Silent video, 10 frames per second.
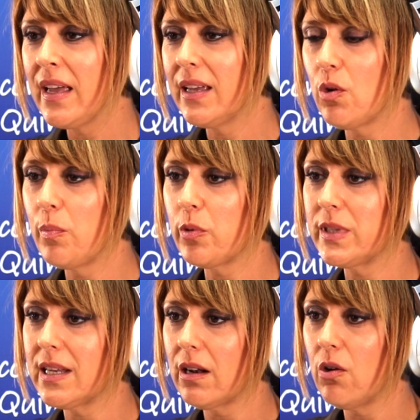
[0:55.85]
quiero
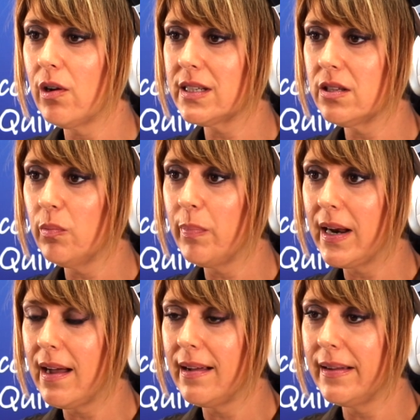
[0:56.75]
aprovechar la ocasión
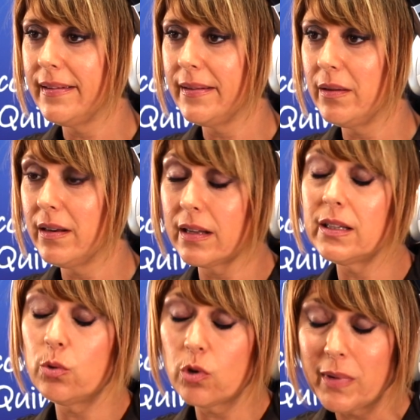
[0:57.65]
para eh,
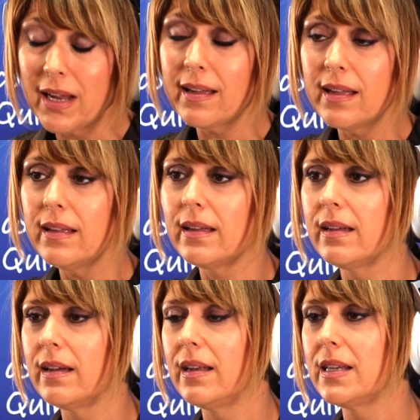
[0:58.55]
rendir un homenaje eh,
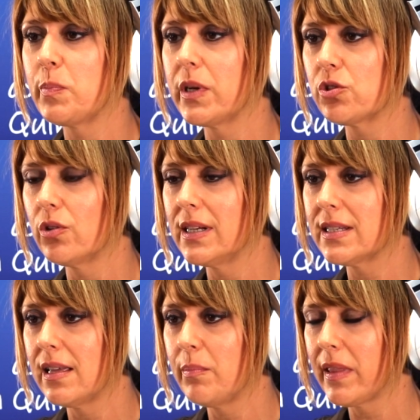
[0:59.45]
a, las personas
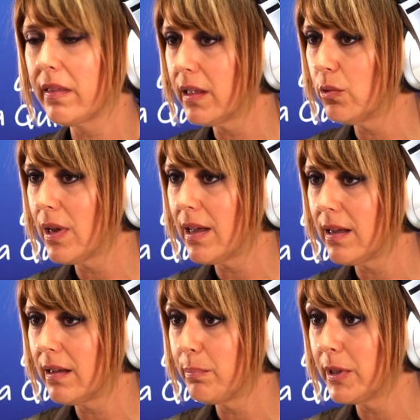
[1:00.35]
que padecen una